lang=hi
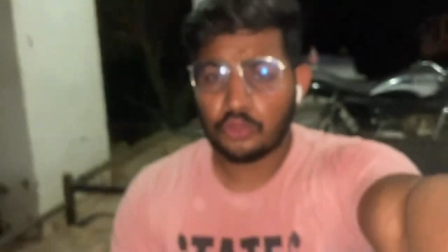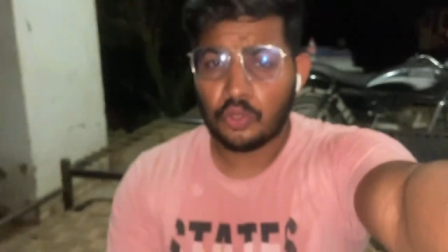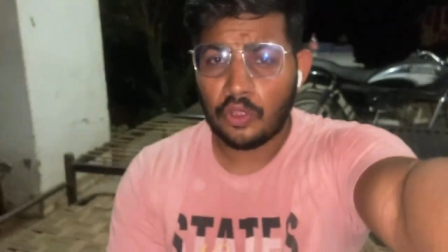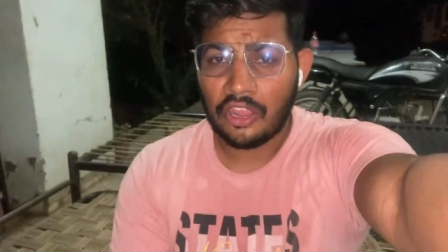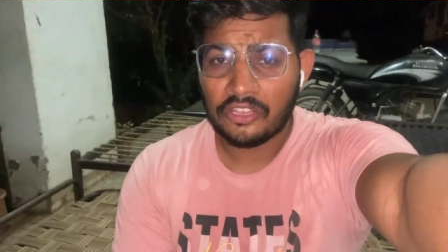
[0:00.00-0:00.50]
तो
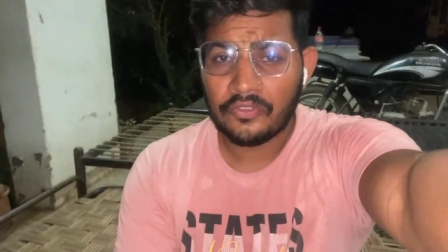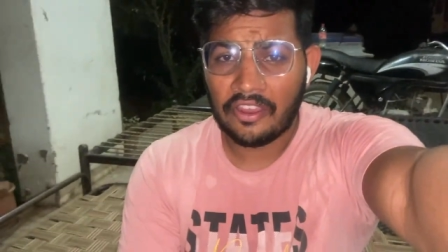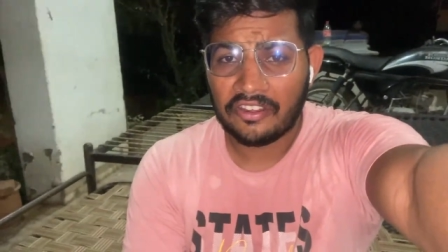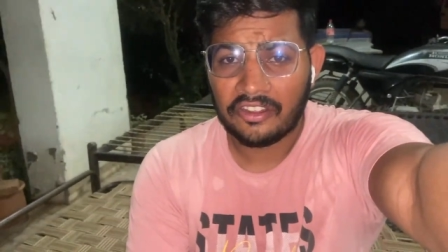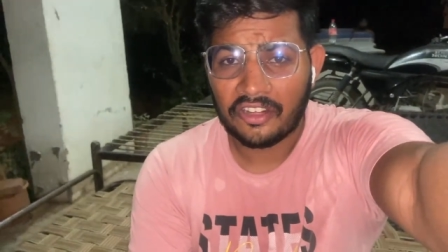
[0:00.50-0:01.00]
गाइज
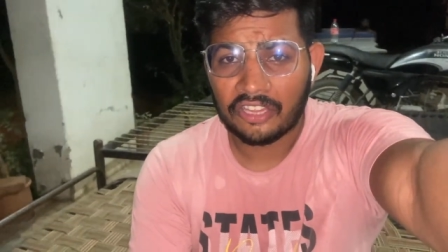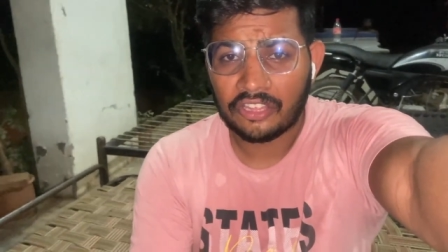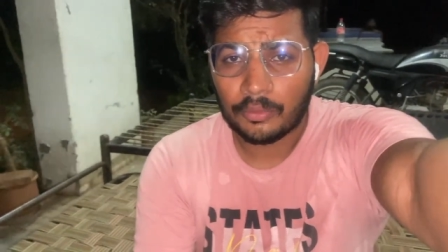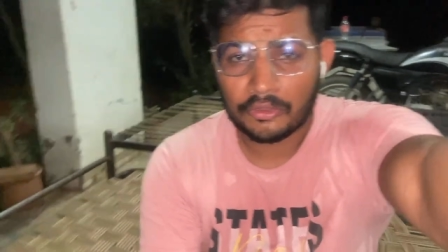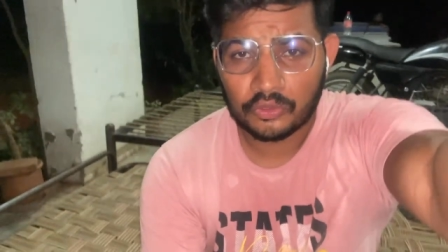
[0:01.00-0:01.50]
फाइनली रात के
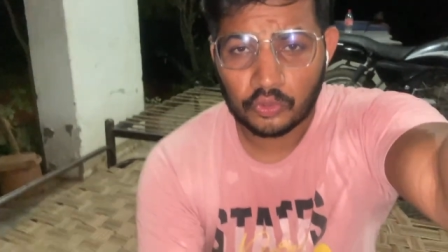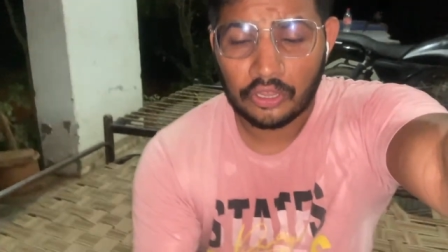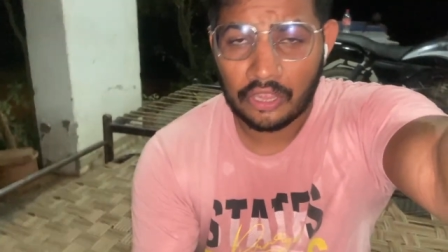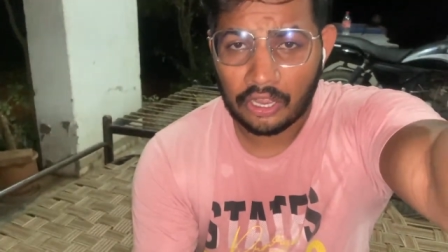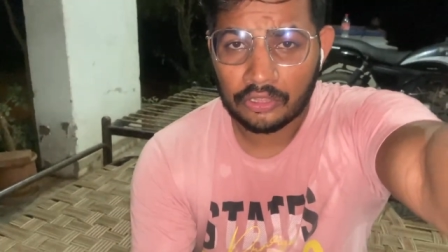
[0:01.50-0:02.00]
बज चुके
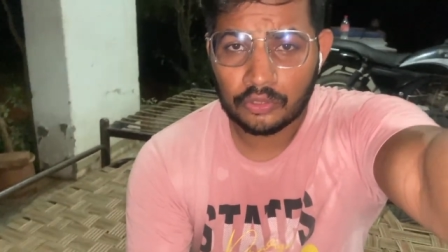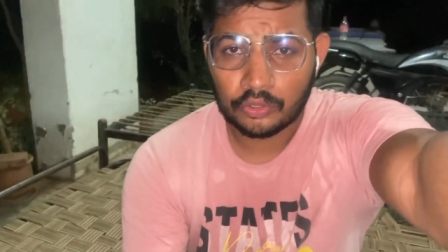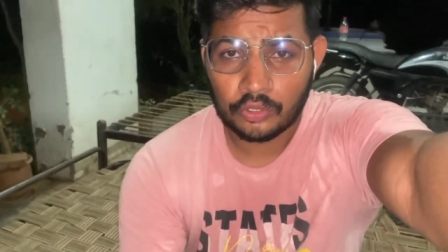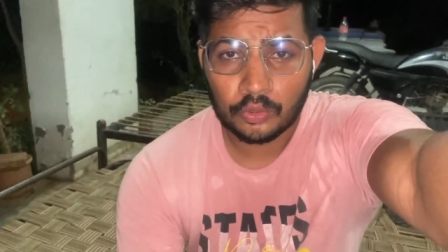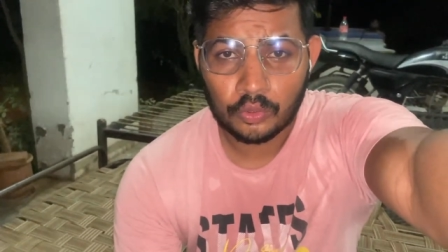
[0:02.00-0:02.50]
हैं आठ तो
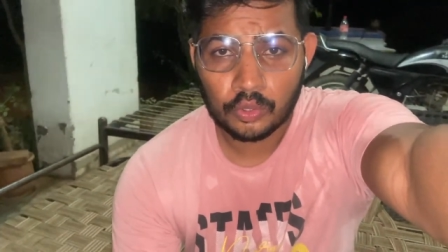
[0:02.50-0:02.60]
चलो